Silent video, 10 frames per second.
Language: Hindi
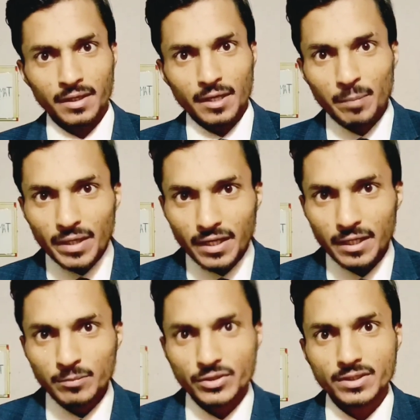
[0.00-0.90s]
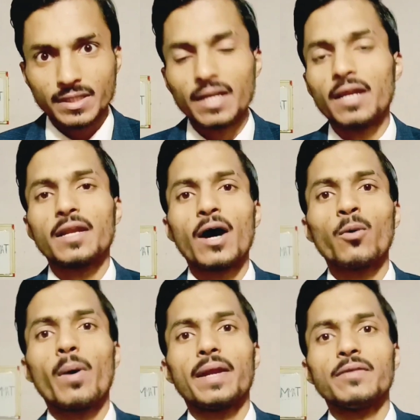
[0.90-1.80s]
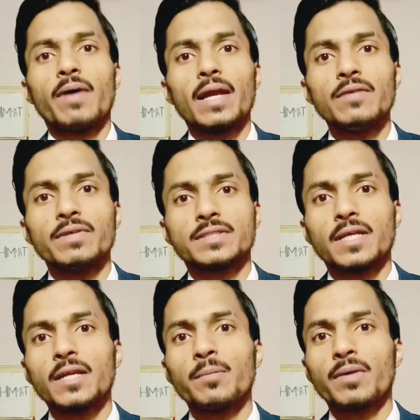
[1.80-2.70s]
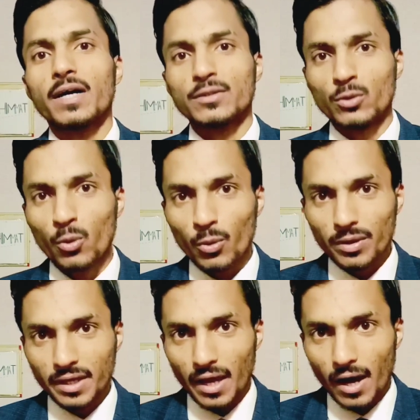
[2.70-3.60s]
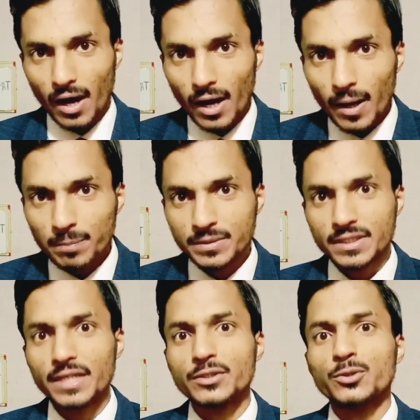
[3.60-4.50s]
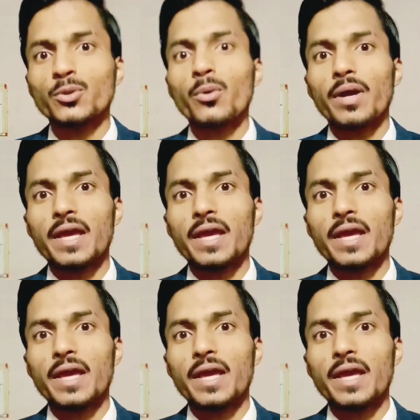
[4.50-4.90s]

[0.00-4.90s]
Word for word: नबी करीम सल्लल्लाहु अलैहि वसल्लम का दौर के आपसे जो